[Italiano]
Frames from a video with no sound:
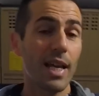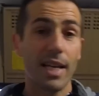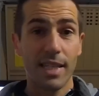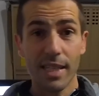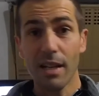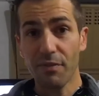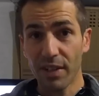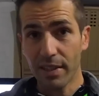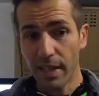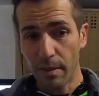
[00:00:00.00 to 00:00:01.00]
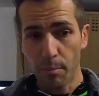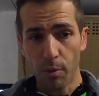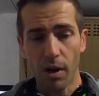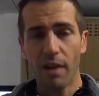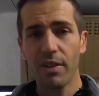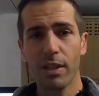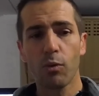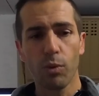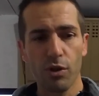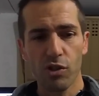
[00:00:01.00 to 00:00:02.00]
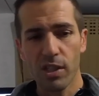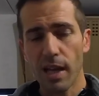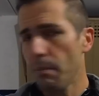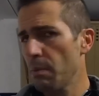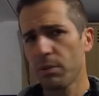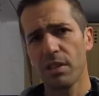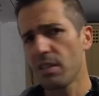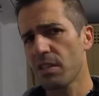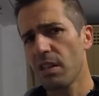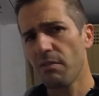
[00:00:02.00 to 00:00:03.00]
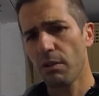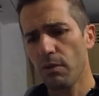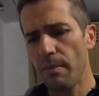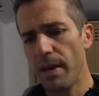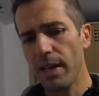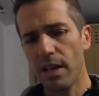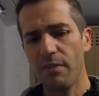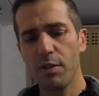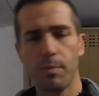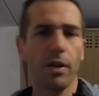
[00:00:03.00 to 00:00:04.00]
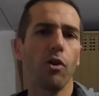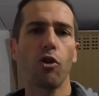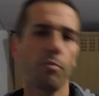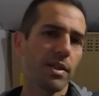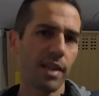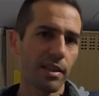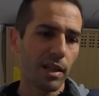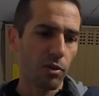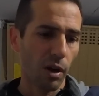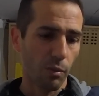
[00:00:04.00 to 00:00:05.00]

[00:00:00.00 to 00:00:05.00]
se nel frattempo avete curiosità mi potete scrivere una mail e vi spiego come sta andando la